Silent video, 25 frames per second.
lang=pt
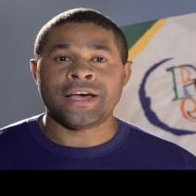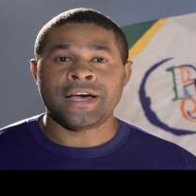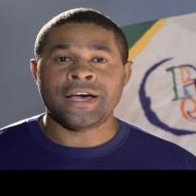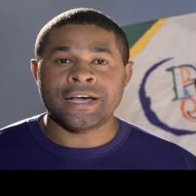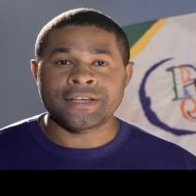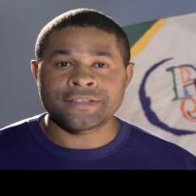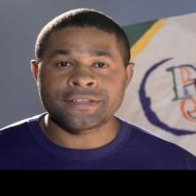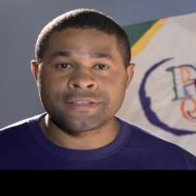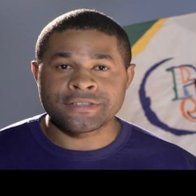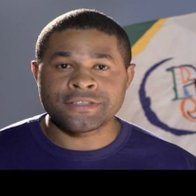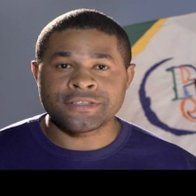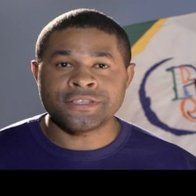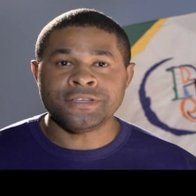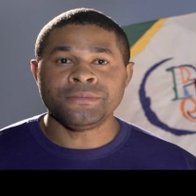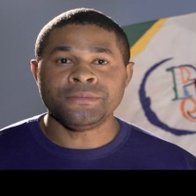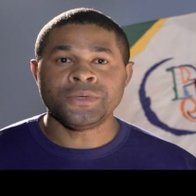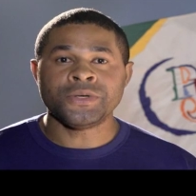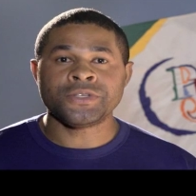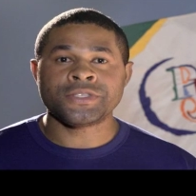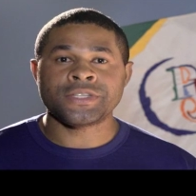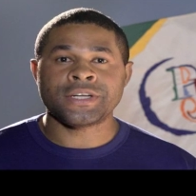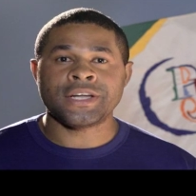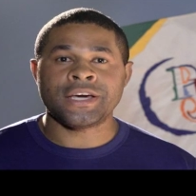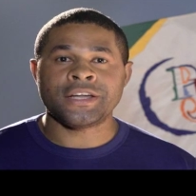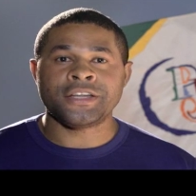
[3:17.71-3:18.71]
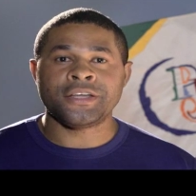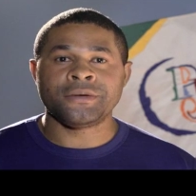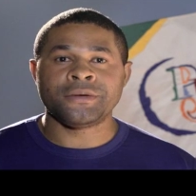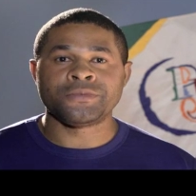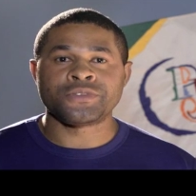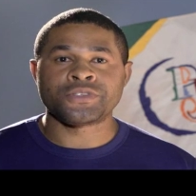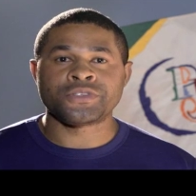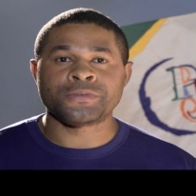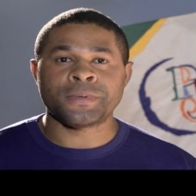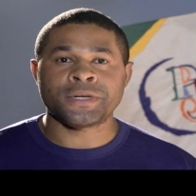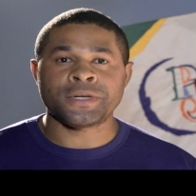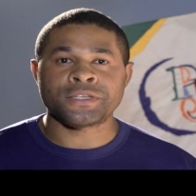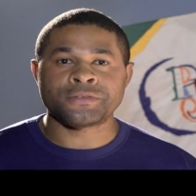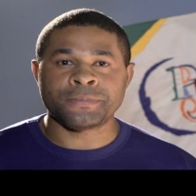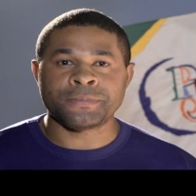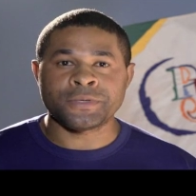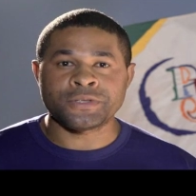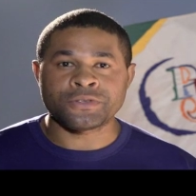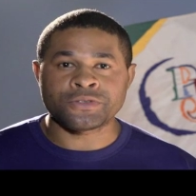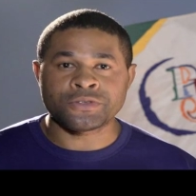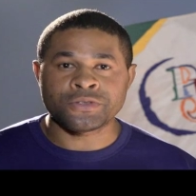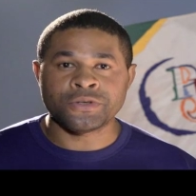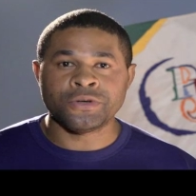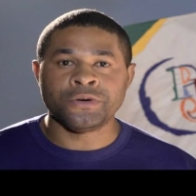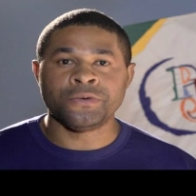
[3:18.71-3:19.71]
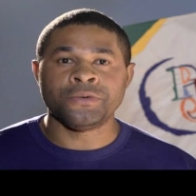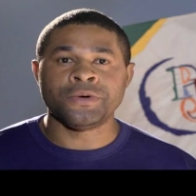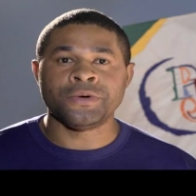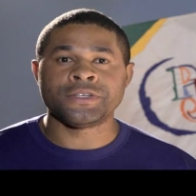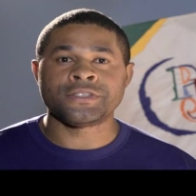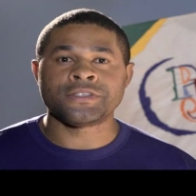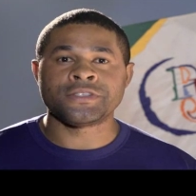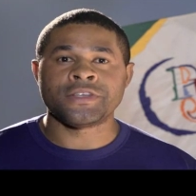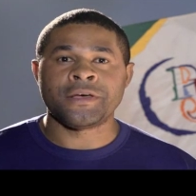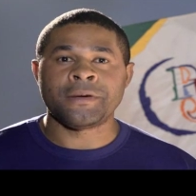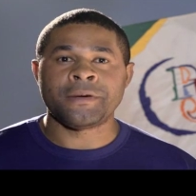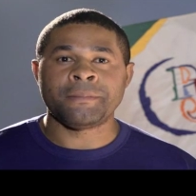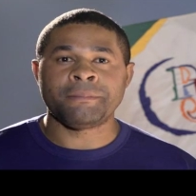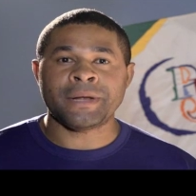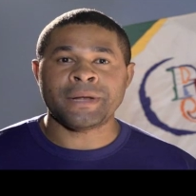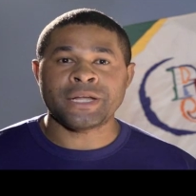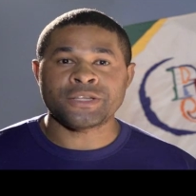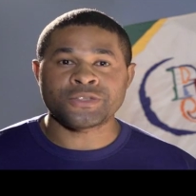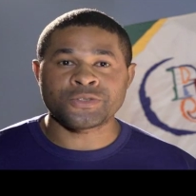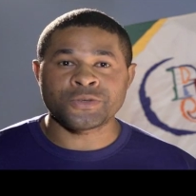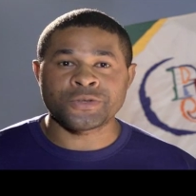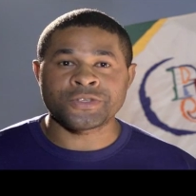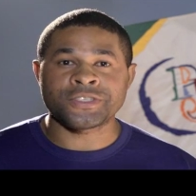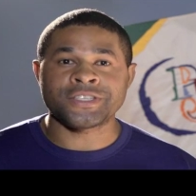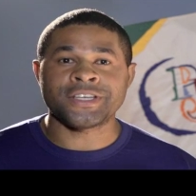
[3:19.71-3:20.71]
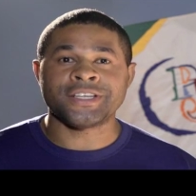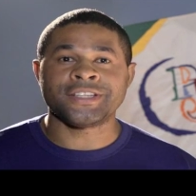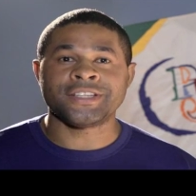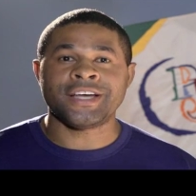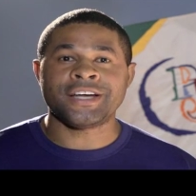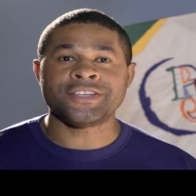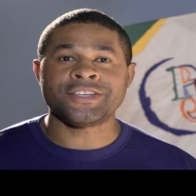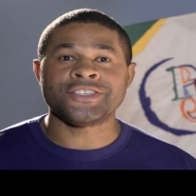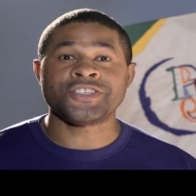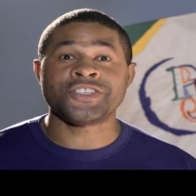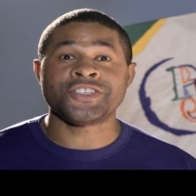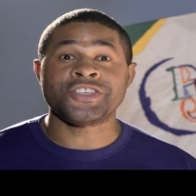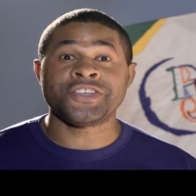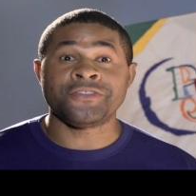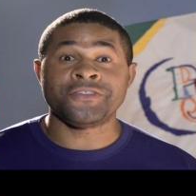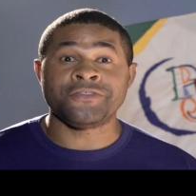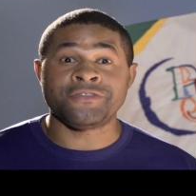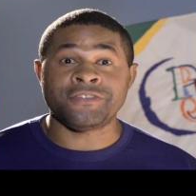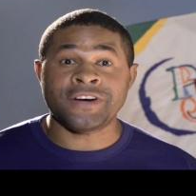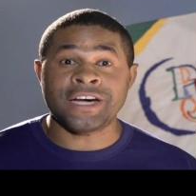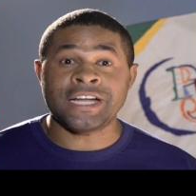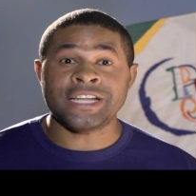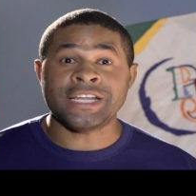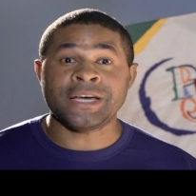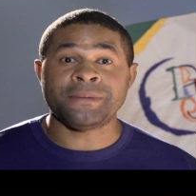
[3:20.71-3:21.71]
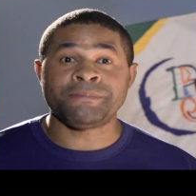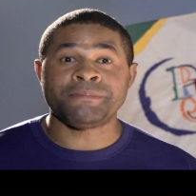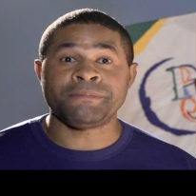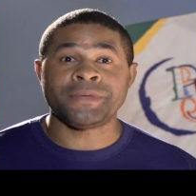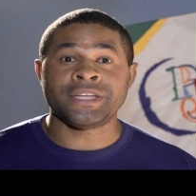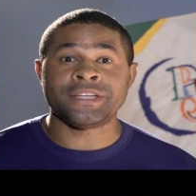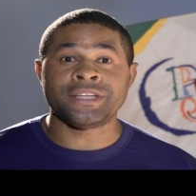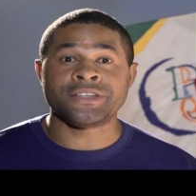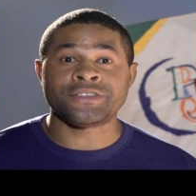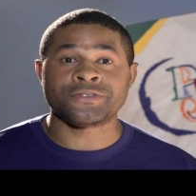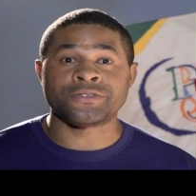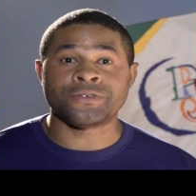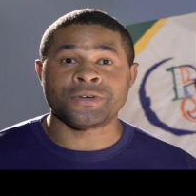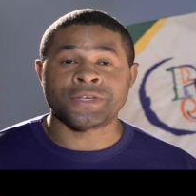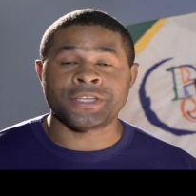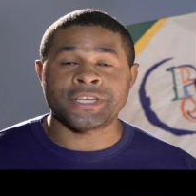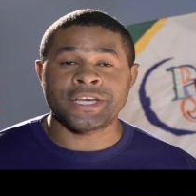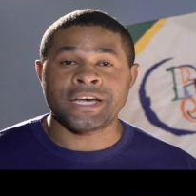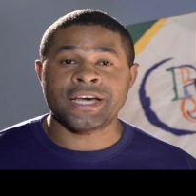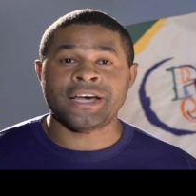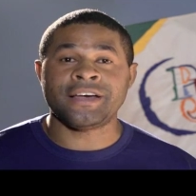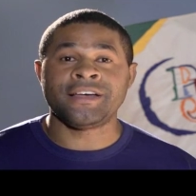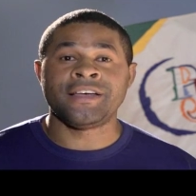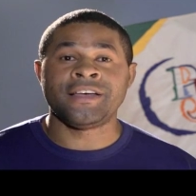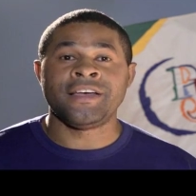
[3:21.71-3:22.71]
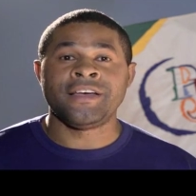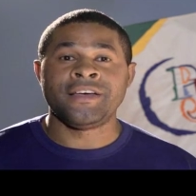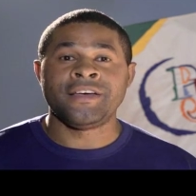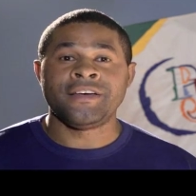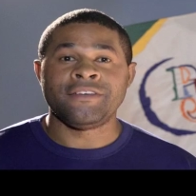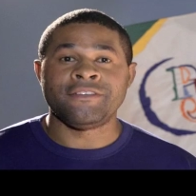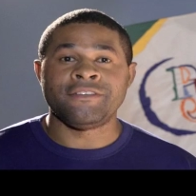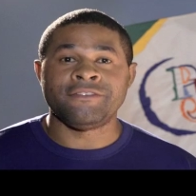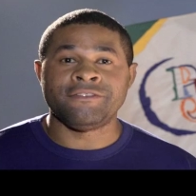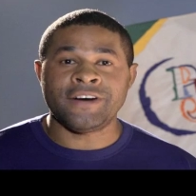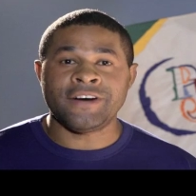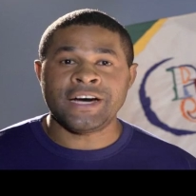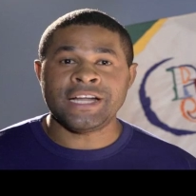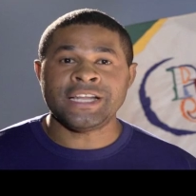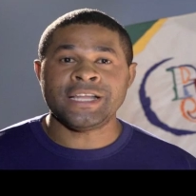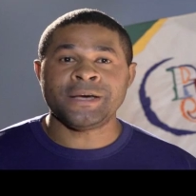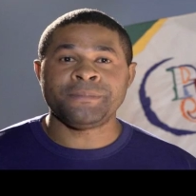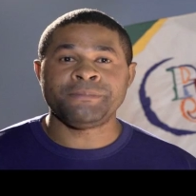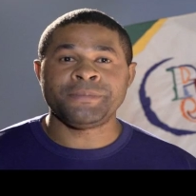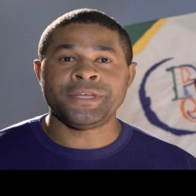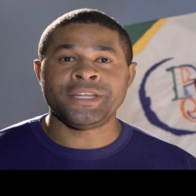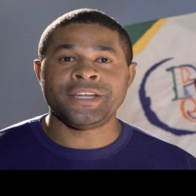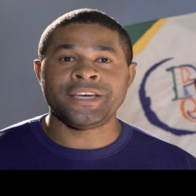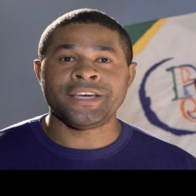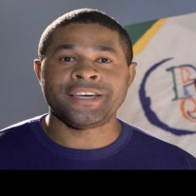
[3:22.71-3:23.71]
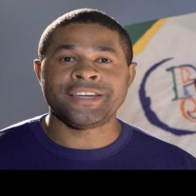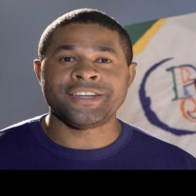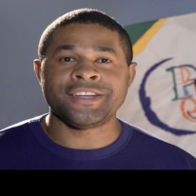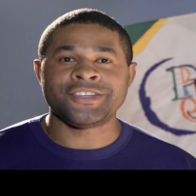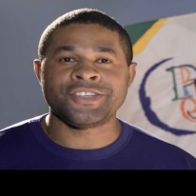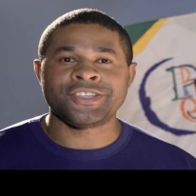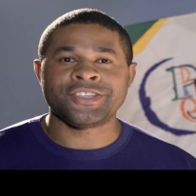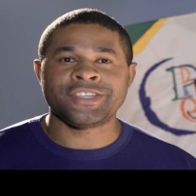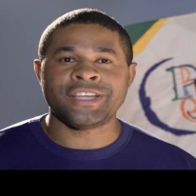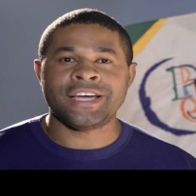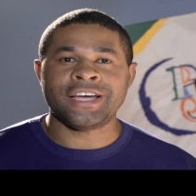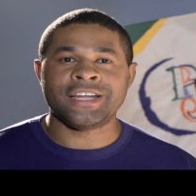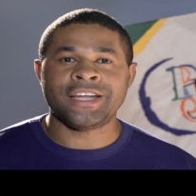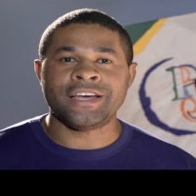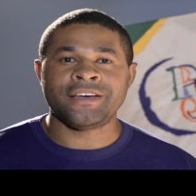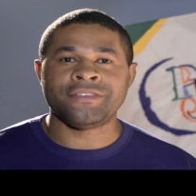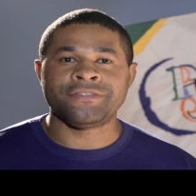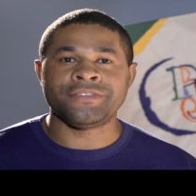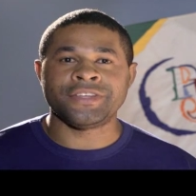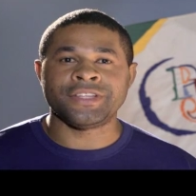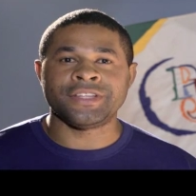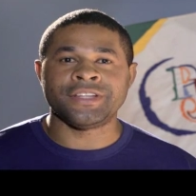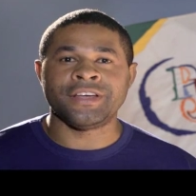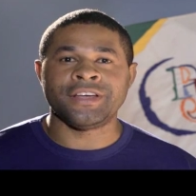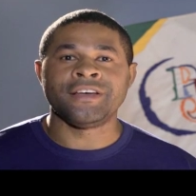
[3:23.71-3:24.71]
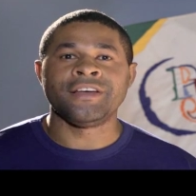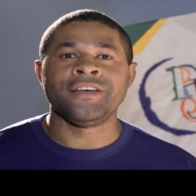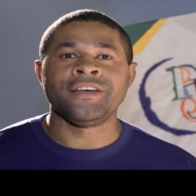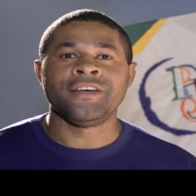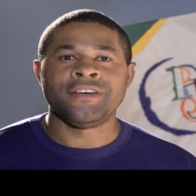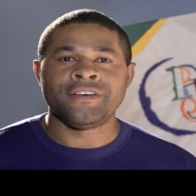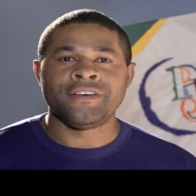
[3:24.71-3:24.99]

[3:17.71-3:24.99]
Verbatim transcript: Assim mostraremos para as pessoas, para a sociedade que vale a pena sonhar, Vale a pena acreditar na vida.